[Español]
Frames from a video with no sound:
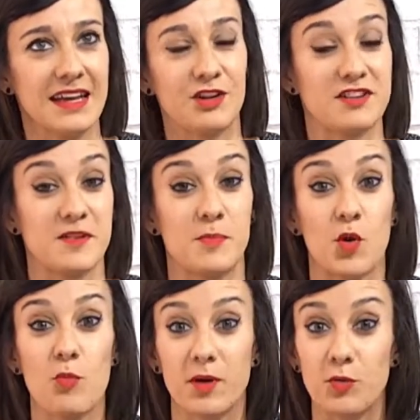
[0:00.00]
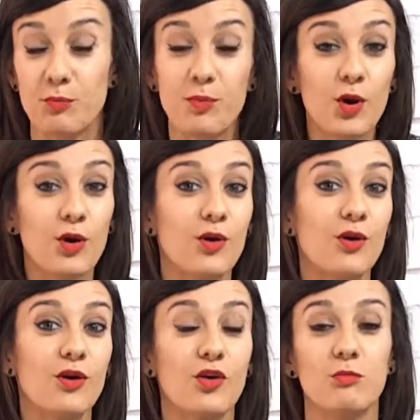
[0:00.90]
en los que se preocupan un
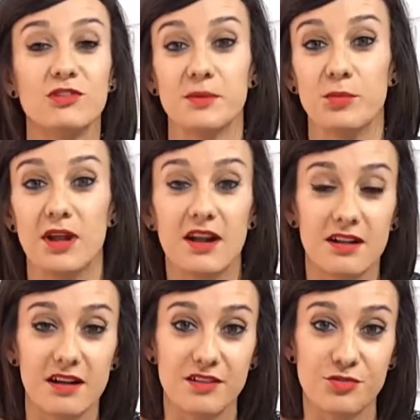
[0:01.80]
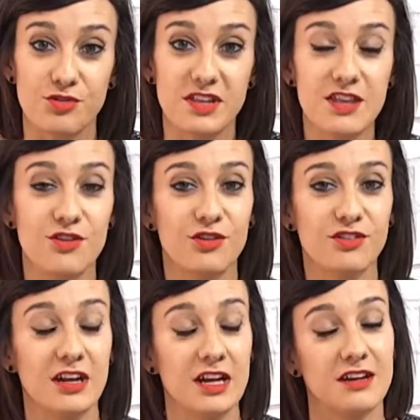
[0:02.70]
poco, cómo estimular a sus niños.